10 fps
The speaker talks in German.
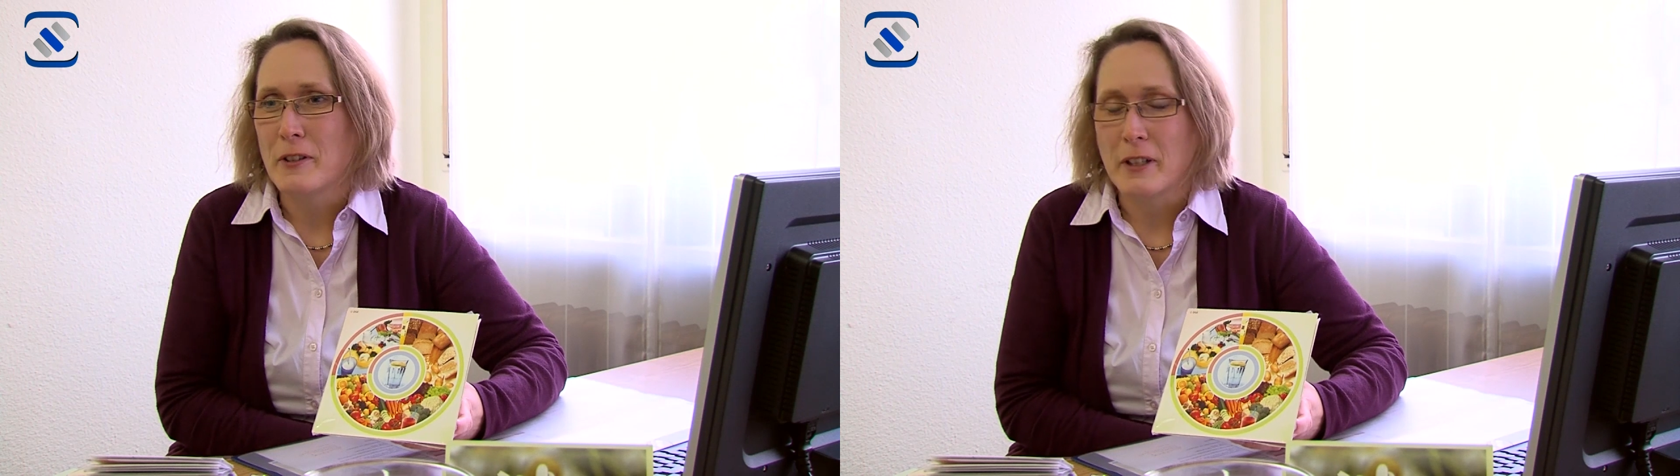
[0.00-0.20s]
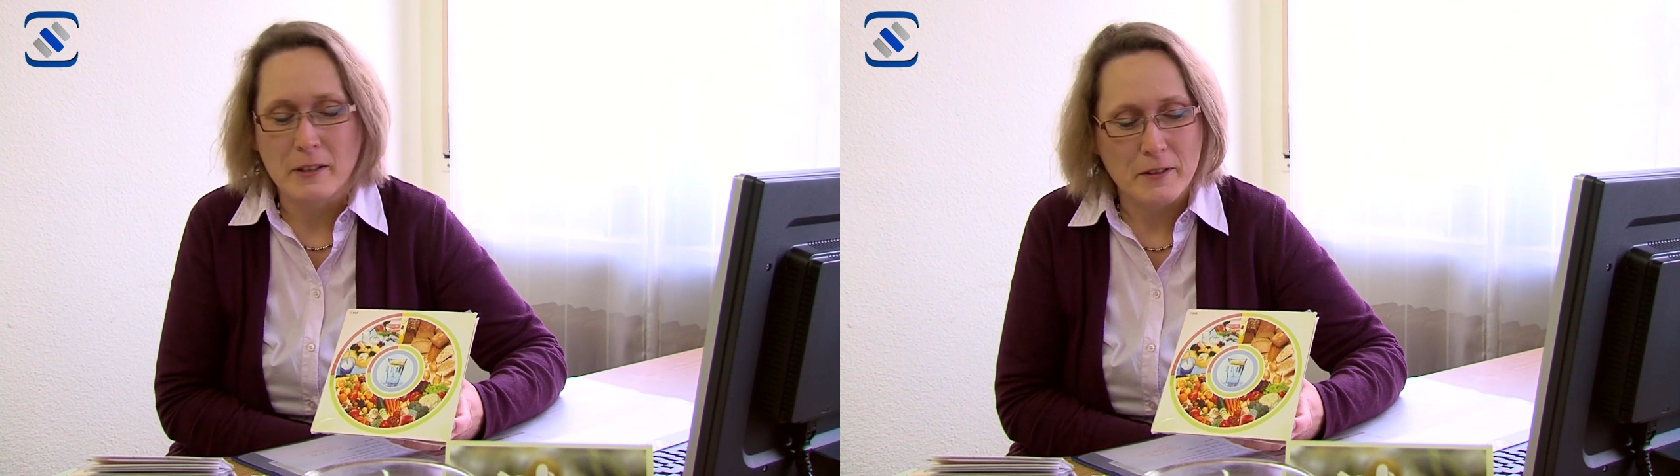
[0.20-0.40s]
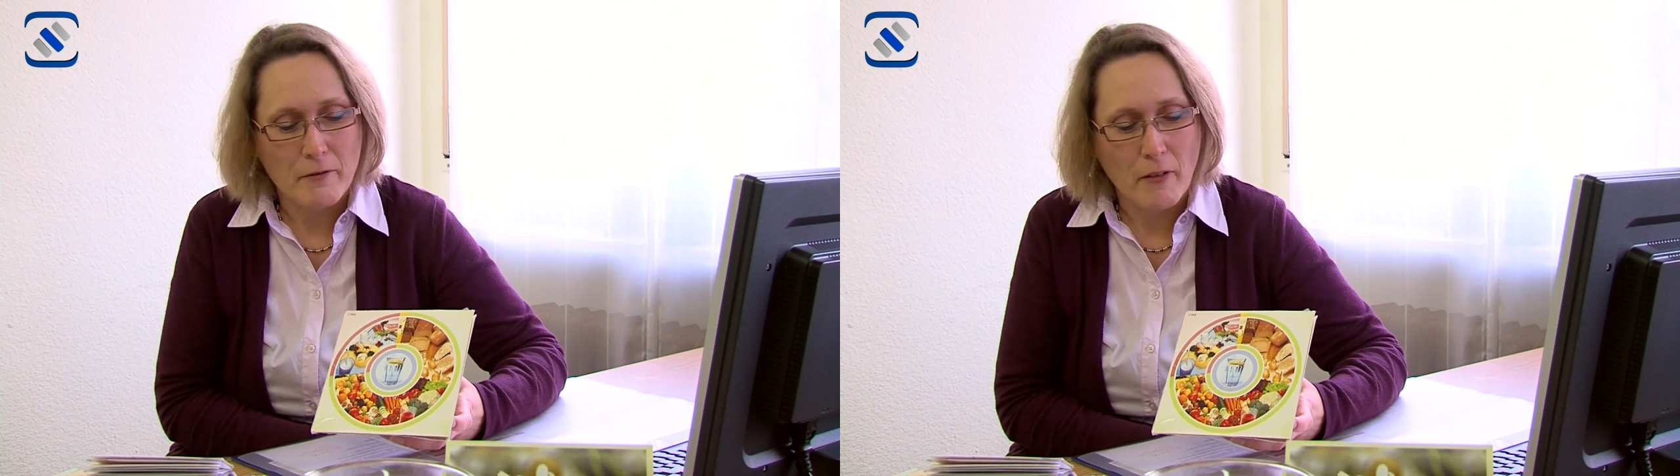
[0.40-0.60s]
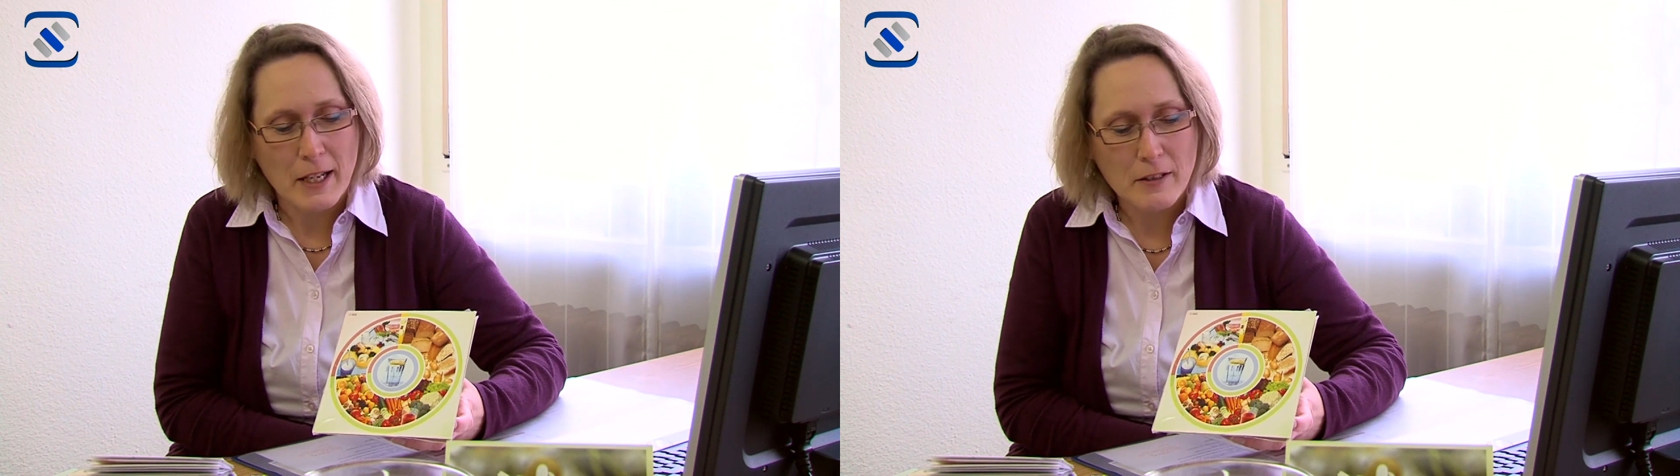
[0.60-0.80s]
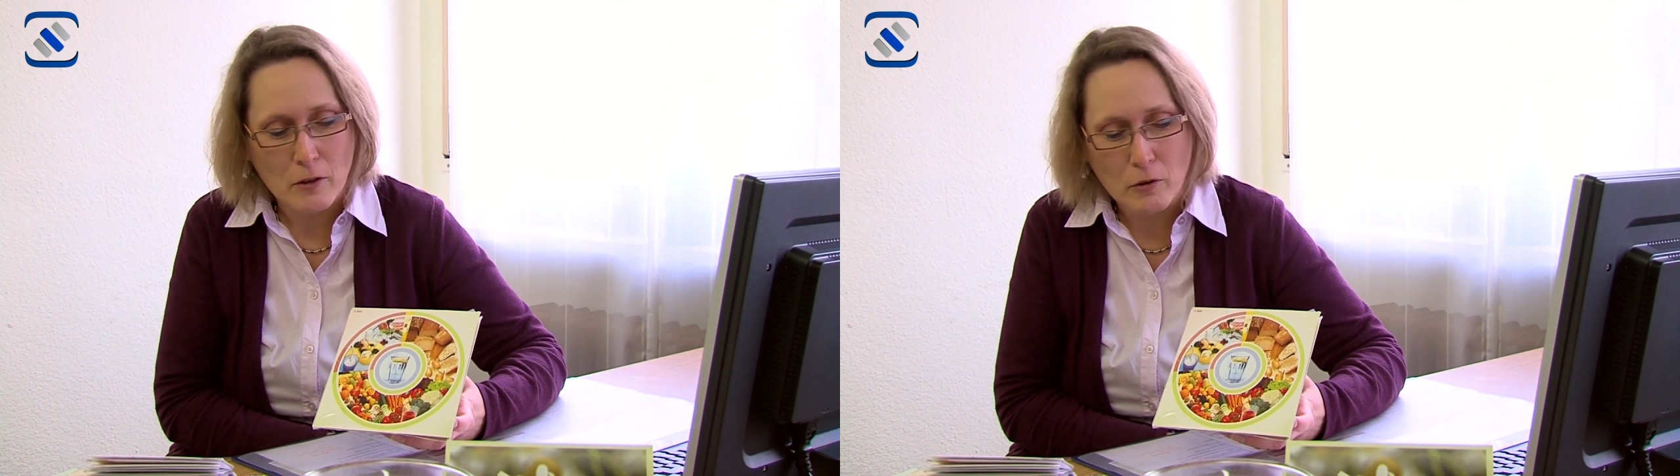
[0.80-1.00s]
Ich denke, das
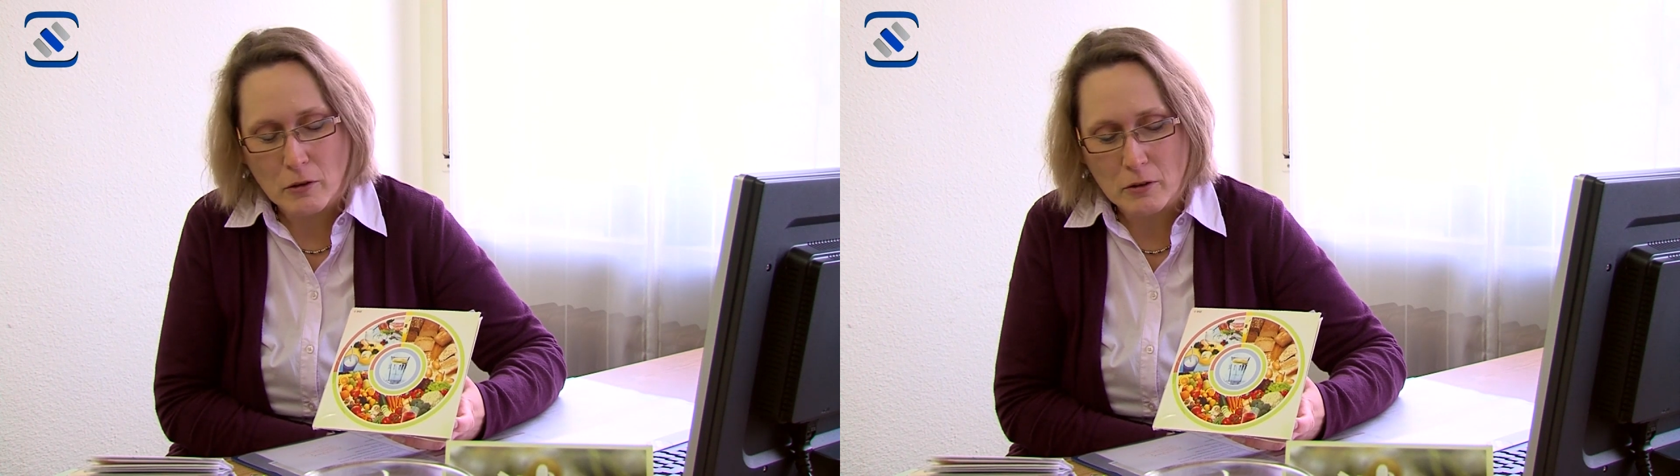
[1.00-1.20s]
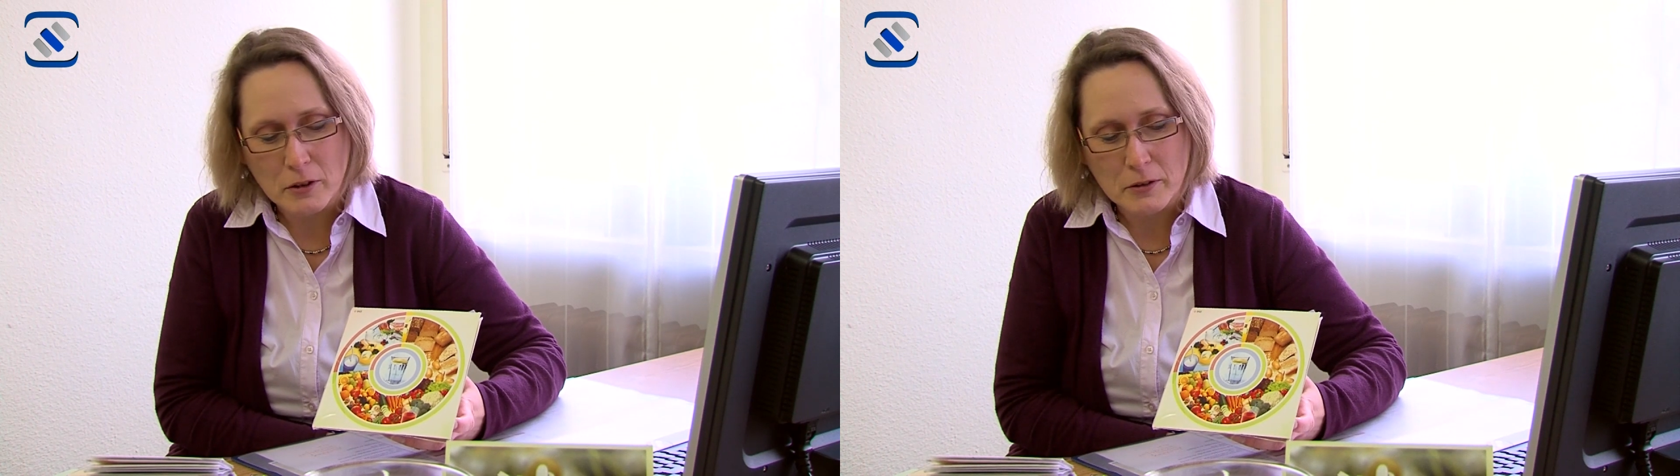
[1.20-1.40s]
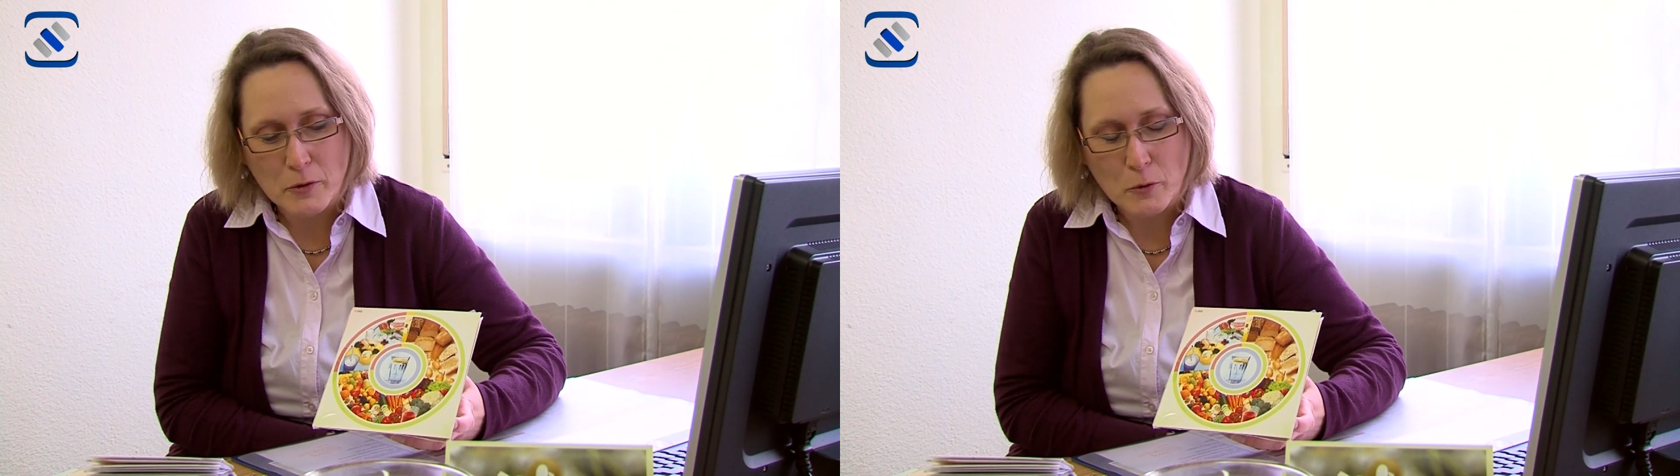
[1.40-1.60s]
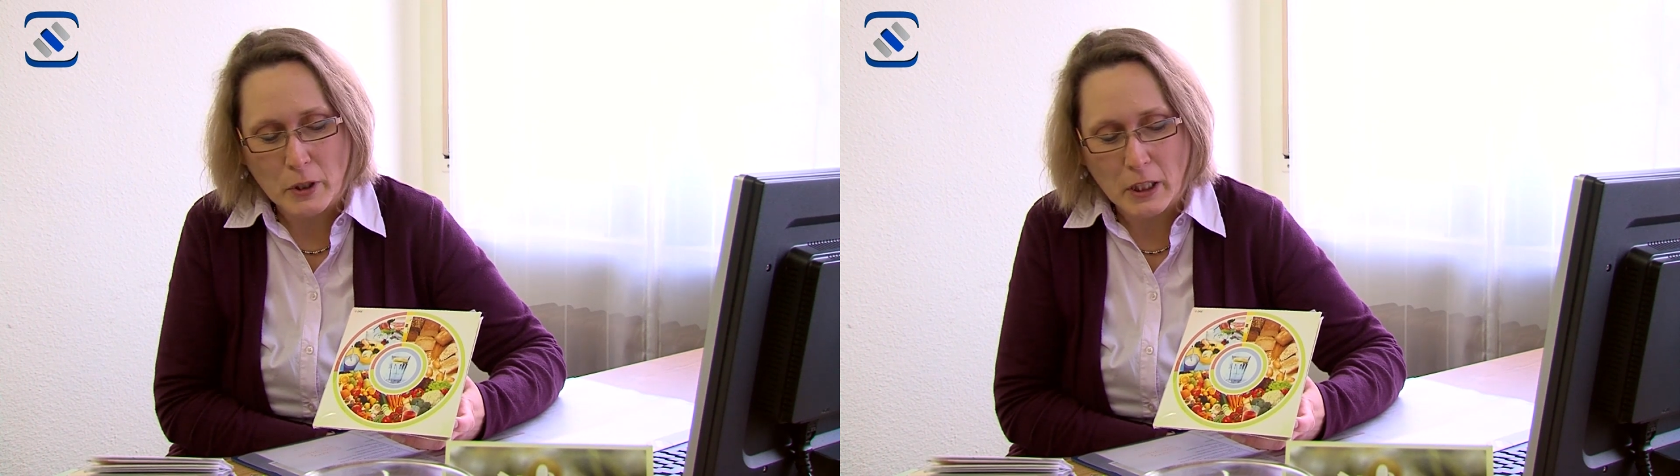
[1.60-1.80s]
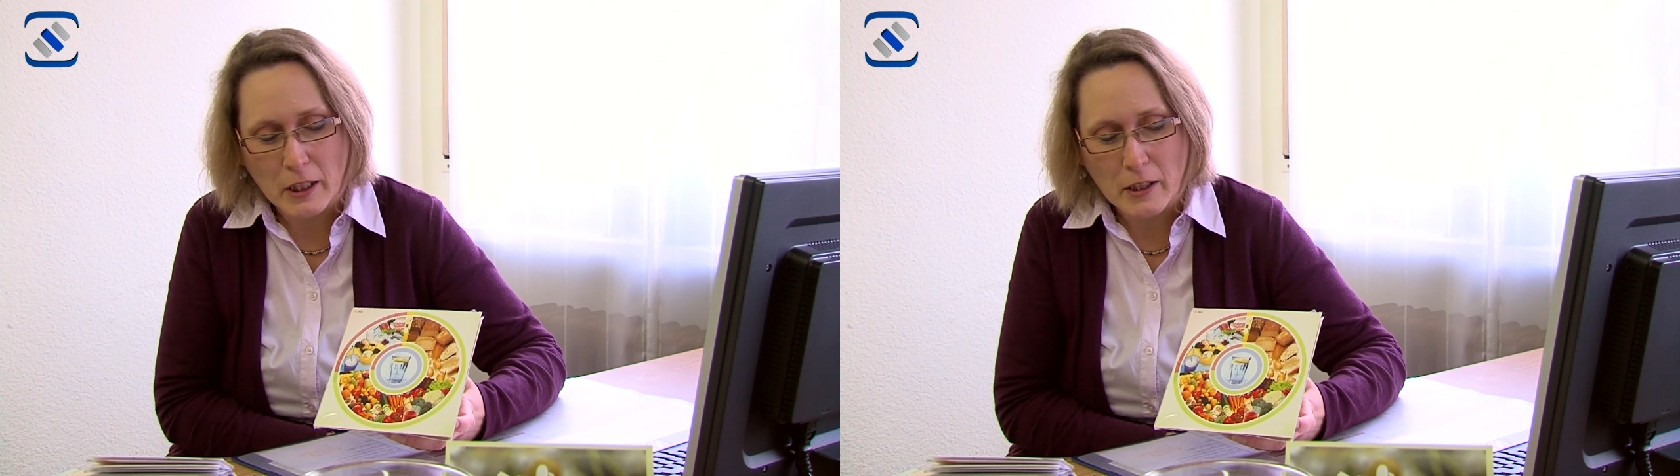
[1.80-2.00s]
weiß auch äh, so
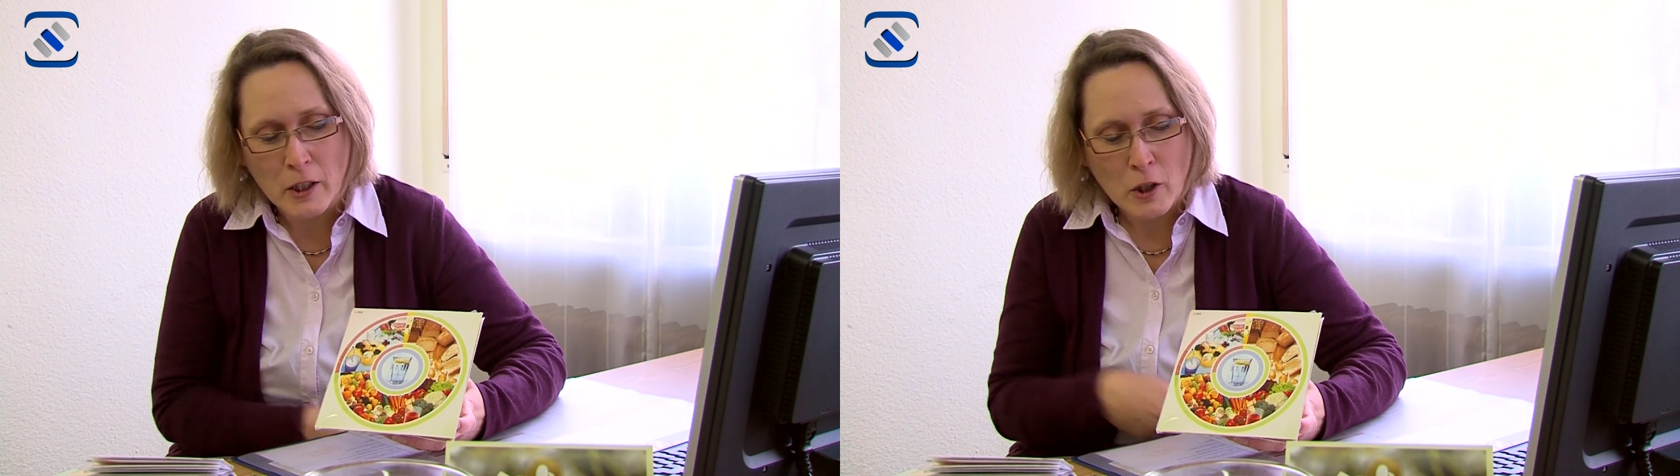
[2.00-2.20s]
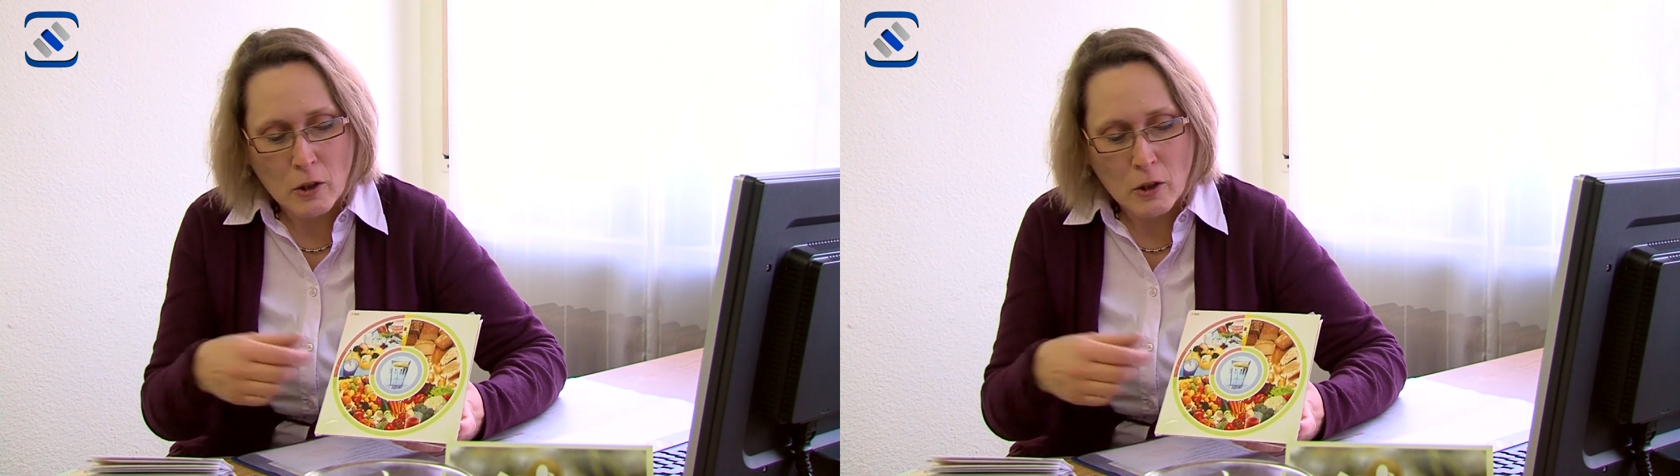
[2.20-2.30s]
jeder.